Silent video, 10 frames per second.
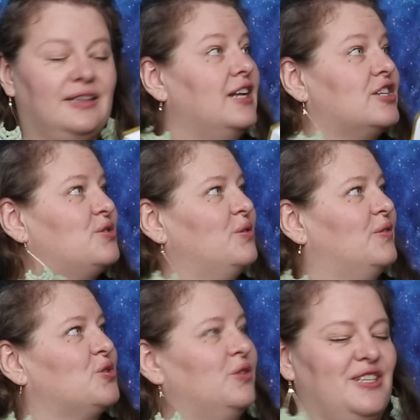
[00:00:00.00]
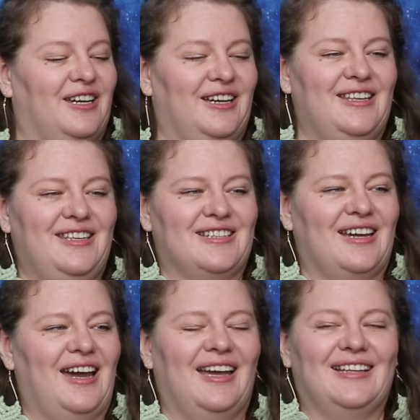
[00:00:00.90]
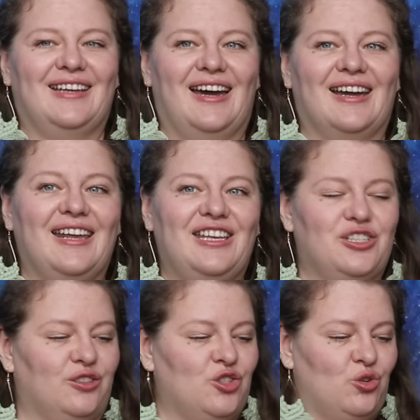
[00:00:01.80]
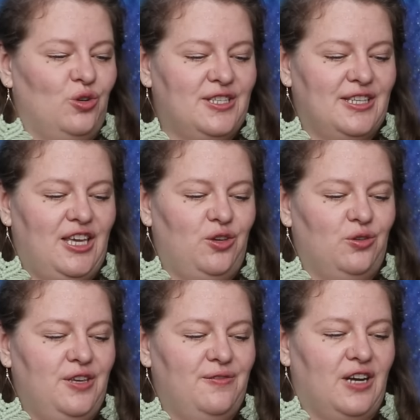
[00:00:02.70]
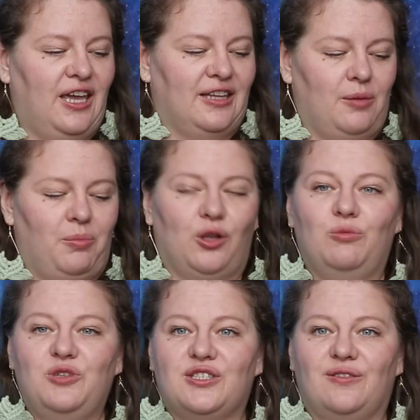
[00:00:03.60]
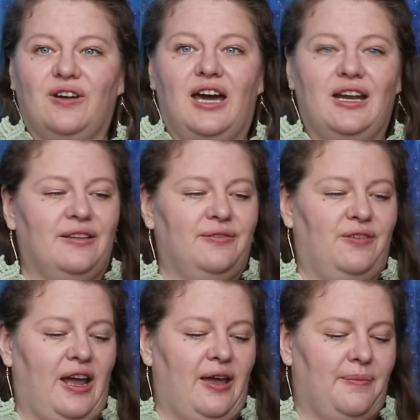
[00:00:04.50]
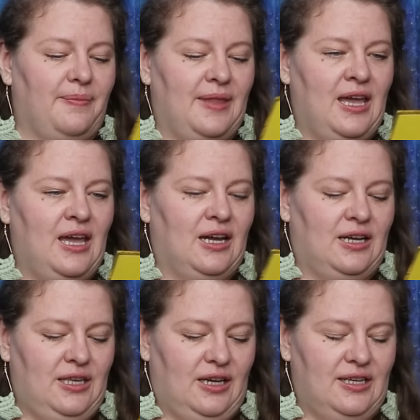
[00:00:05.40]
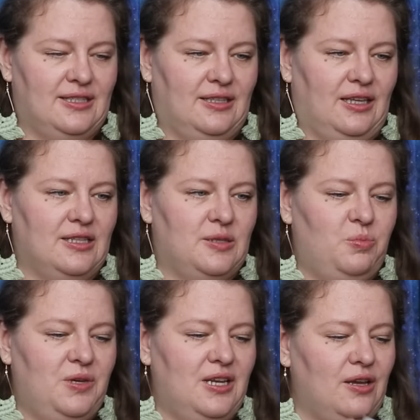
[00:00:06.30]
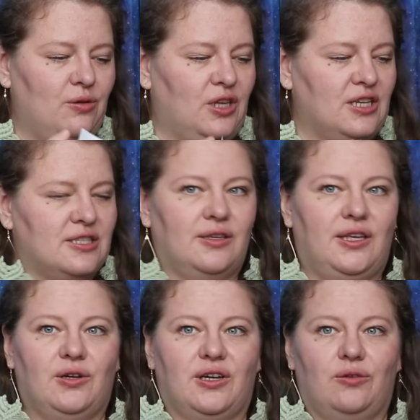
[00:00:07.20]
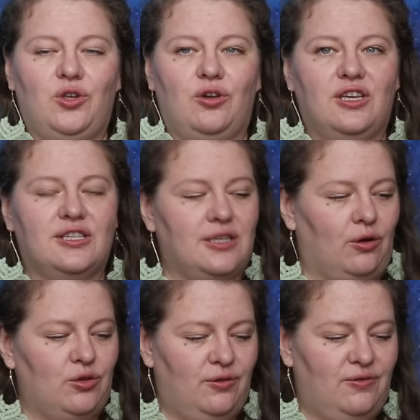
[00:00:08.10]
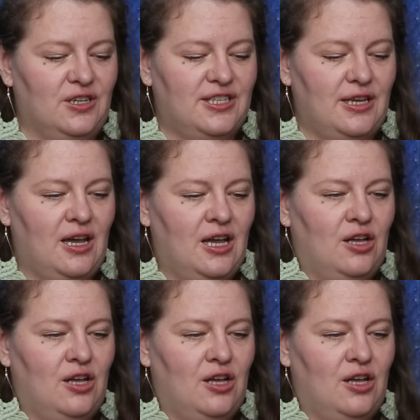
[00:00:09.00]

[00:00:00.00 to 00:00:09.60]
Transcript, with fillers: Дальше снова желтенькая книжка. Это Рэйчел Джойс и ее невероятное паломничество Гарольда Фрая. Книга издана Инспирией у нас, и у нее есть аудиоверсия.